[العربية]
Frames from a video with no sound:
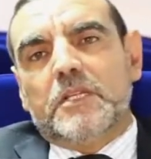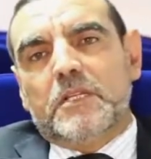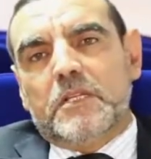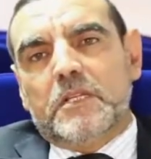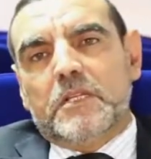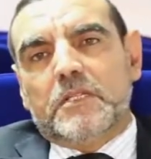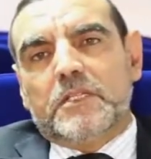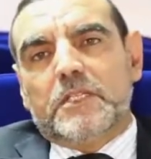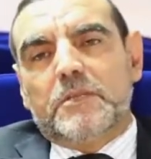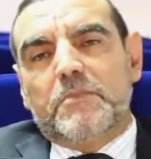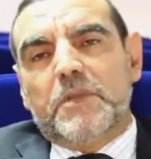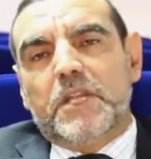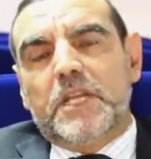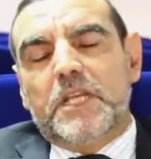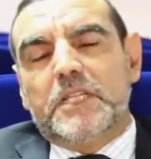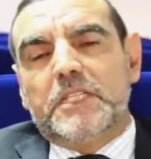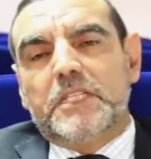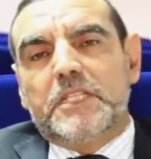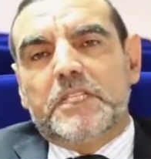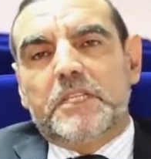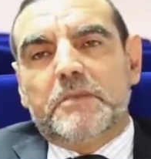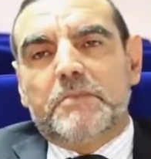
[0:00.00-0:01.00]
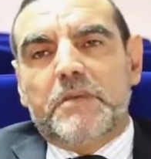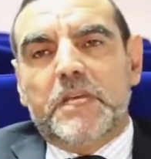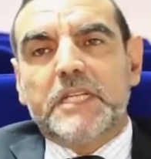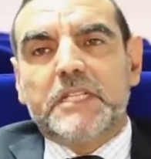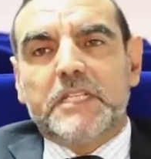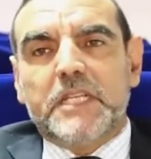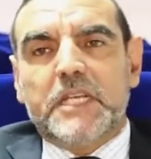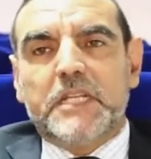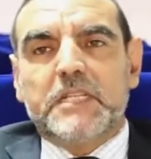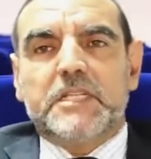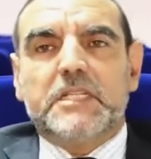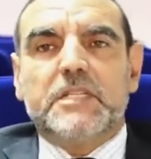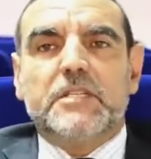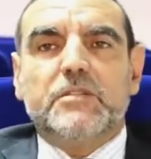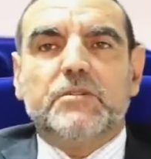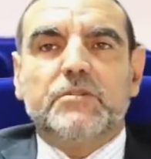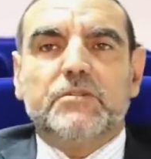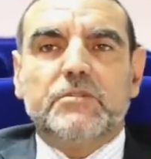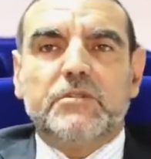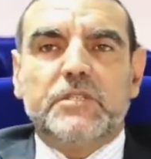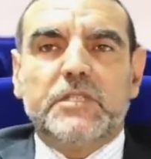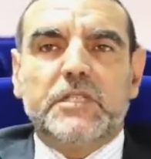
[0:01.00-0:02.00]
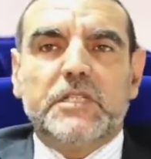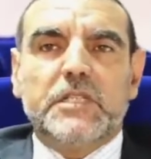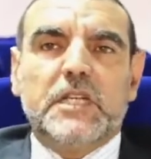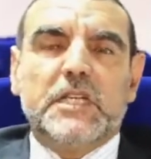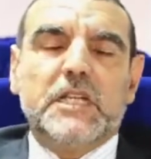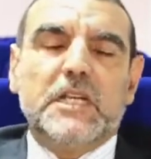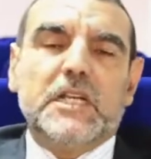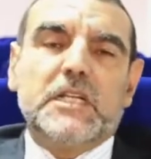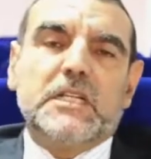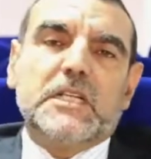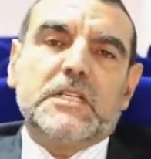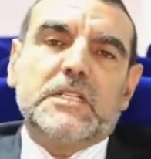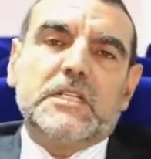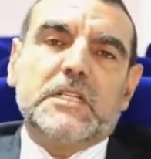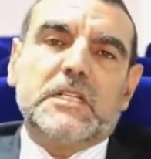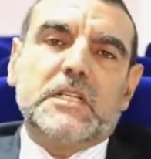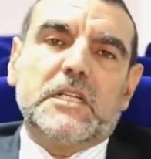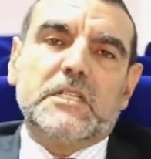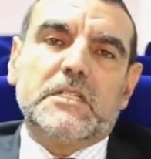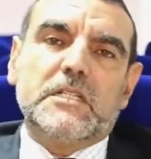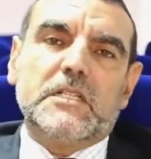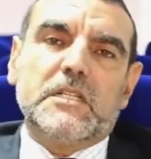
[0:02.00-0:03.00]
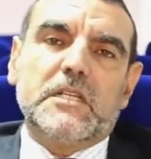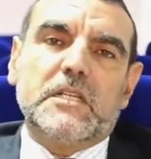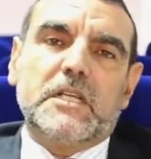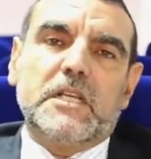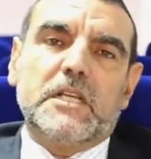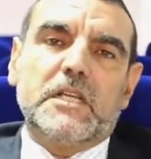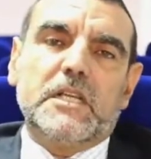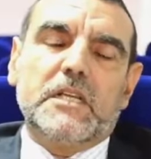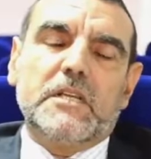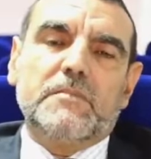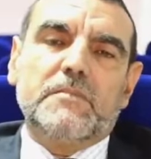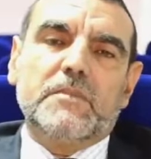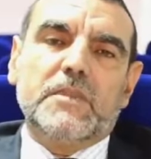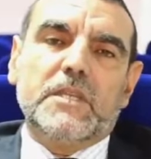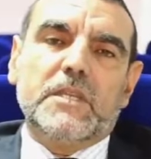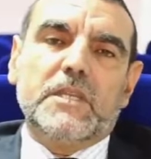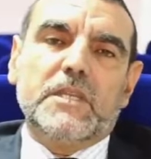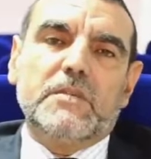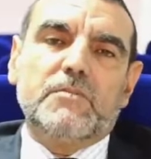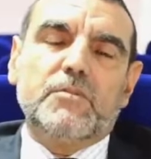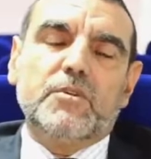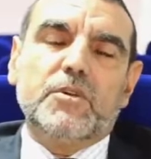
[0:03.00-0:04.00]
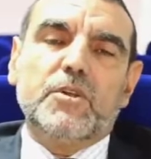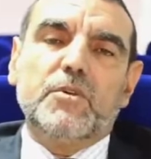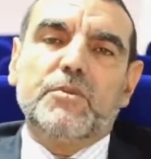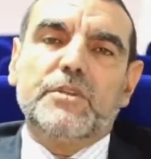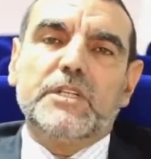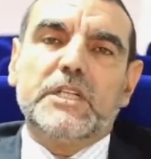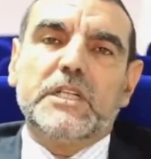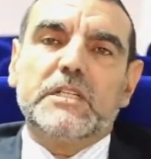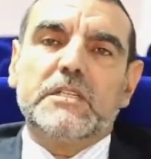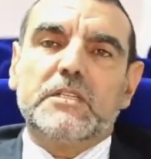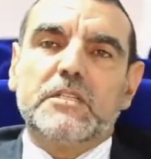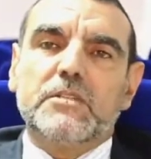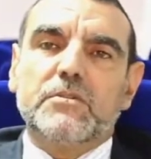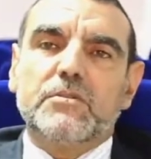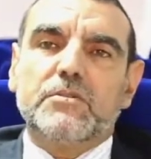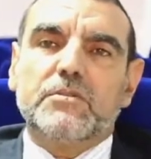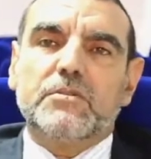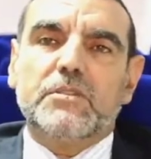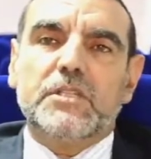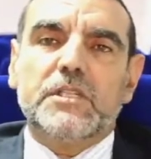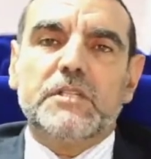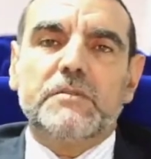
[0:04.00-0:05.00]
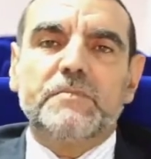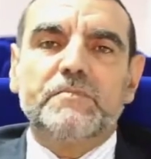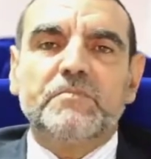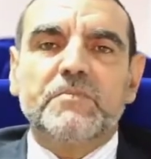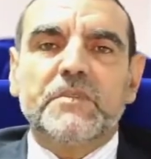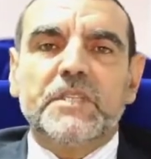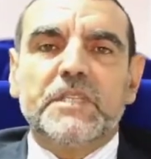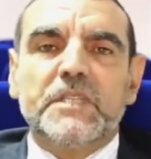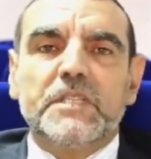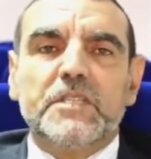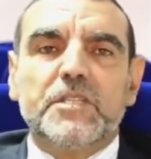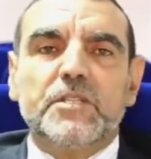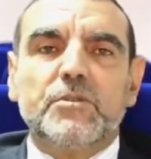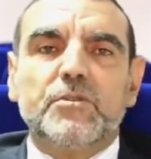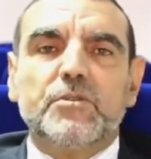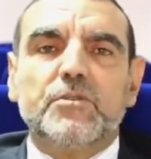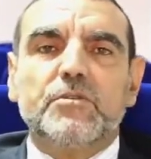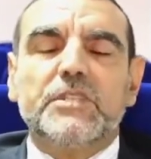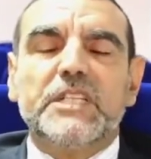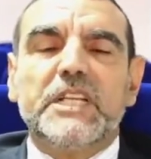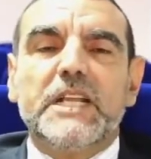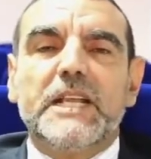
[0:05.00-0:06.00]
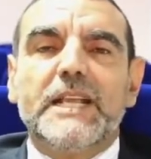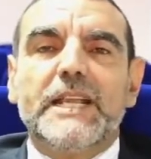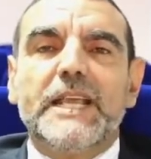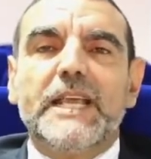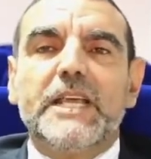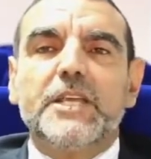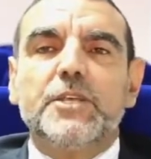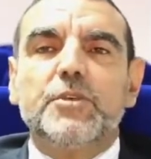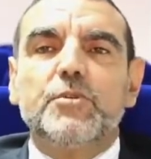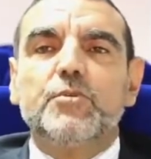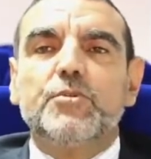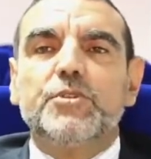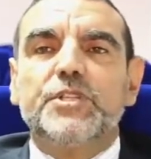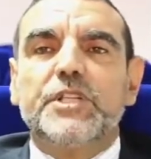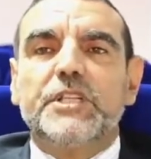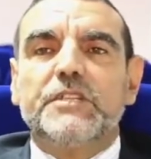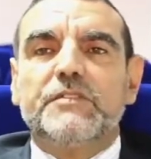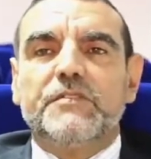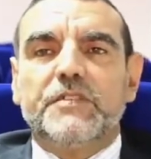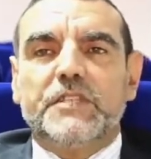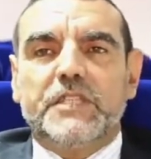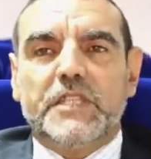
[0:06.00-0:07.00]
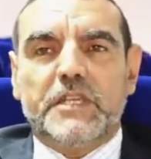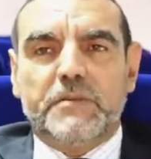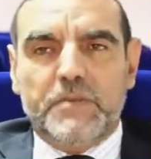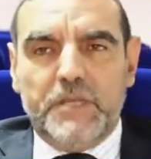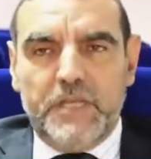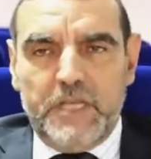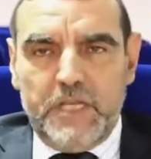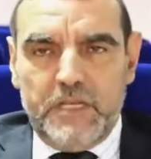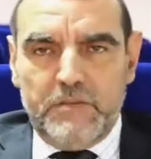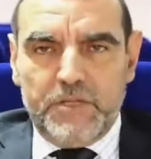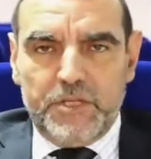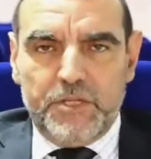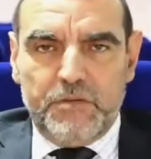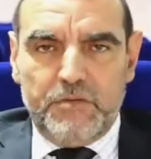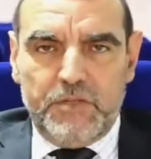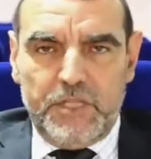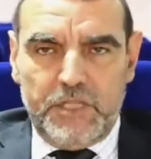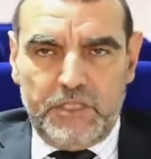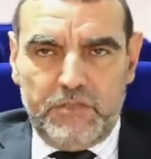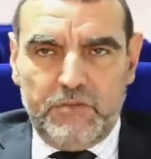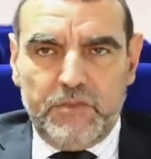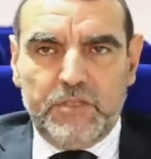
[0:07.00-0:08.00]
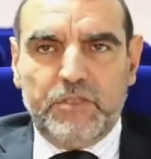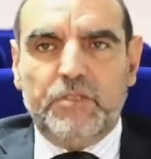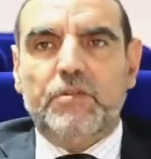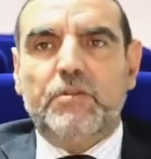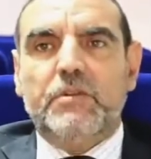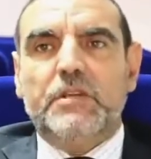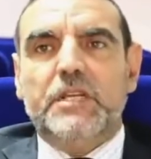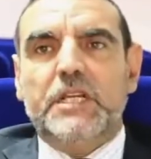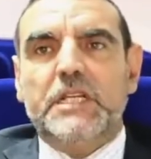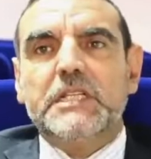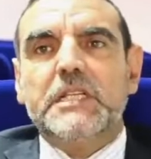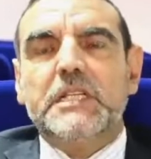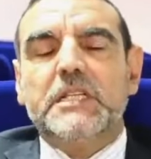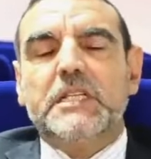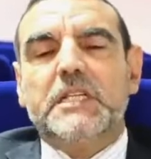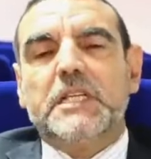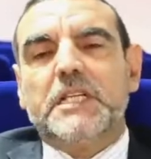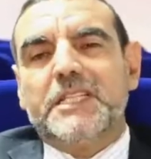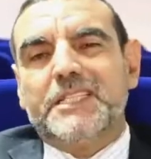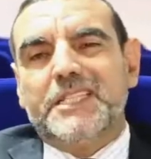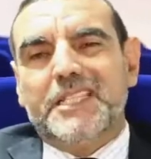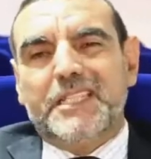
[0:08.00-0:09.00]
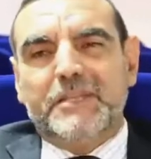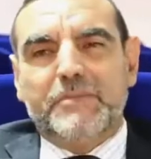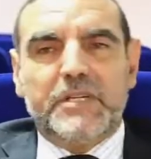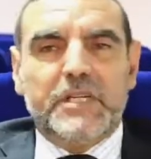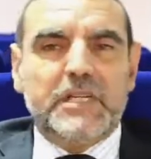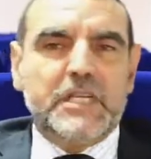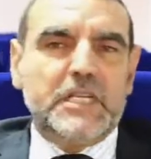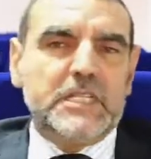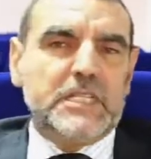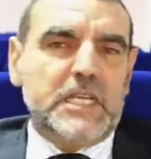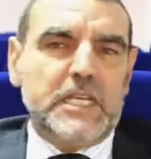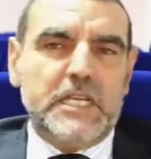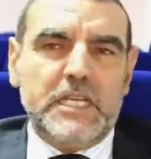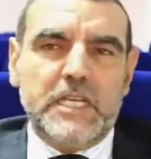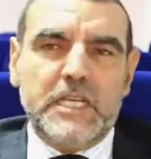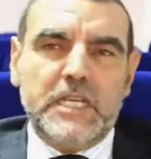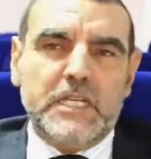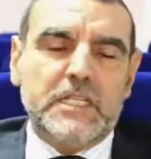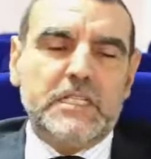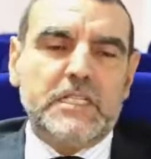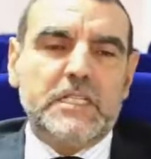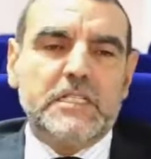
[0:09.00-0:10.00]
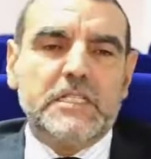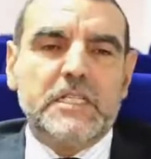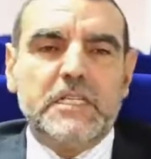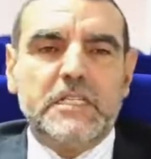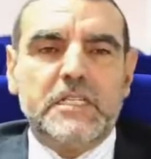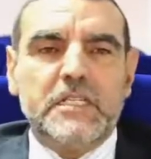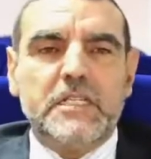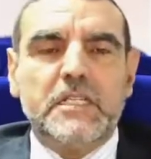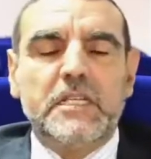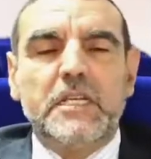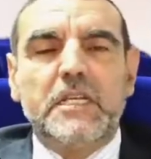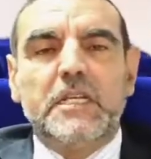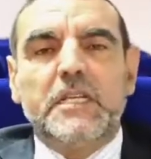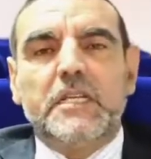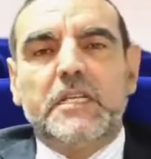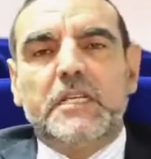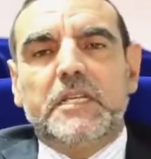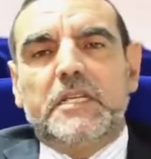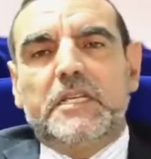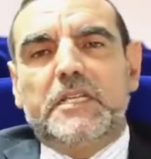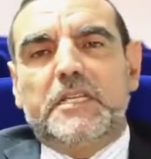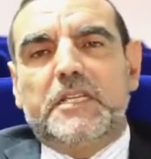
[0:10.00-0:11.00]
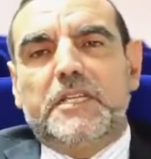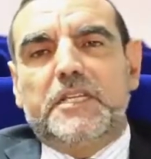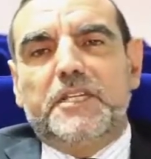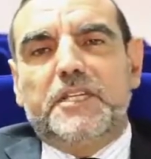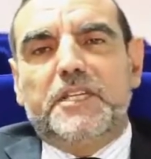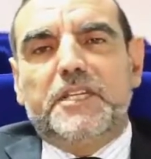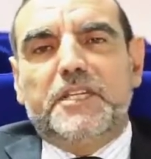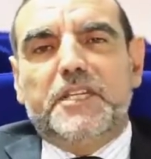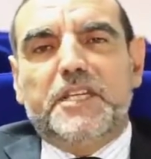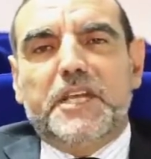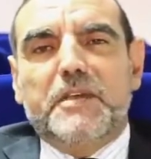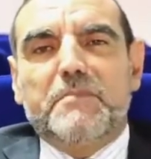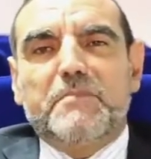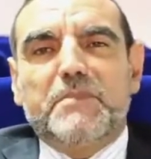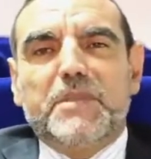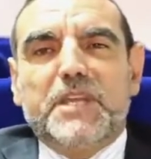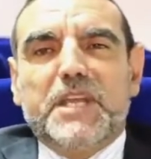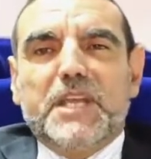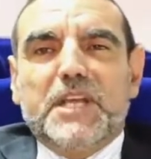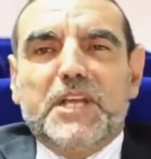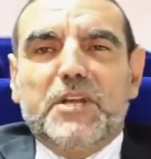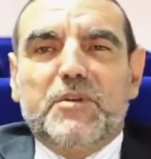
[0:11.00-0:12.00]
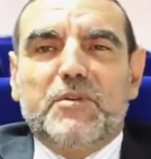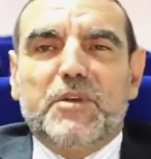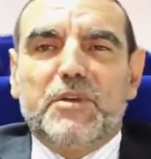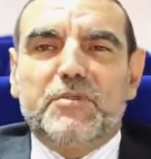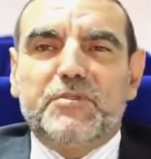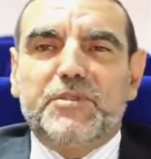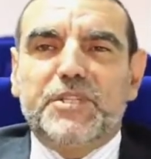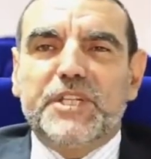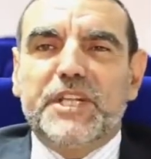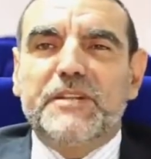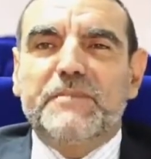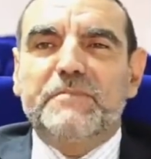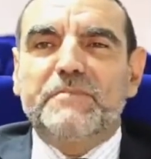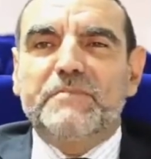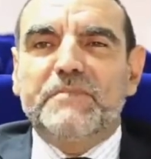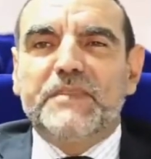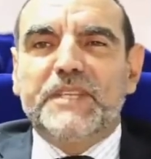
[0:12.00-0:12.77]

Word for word: الطب الحديث يبحث عن السيروتونين على عناصر هذه على يعني مكونات السيروتونين السيروتونين لا يوجد في الطبيعة باش نوضحوا للناس لأن كثير من النصائح هكذا تأتي يعني عمياء أو عوجاء